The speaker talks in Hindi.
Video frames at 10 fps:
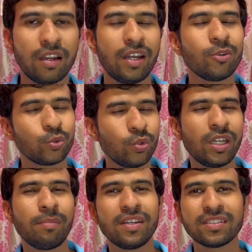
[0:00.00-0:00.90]
नाउ
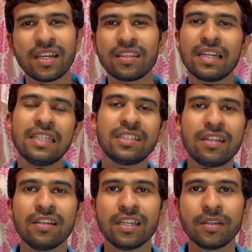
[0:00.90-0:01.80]
सुनने में शायद ये
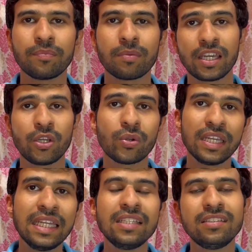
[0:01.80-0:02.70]
क्लीसे लगे बट
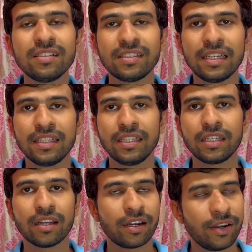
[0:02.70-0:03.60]
योर इनिशियल सैलरी
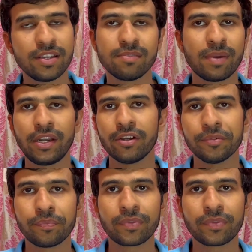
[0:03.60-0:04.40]
डज मैटर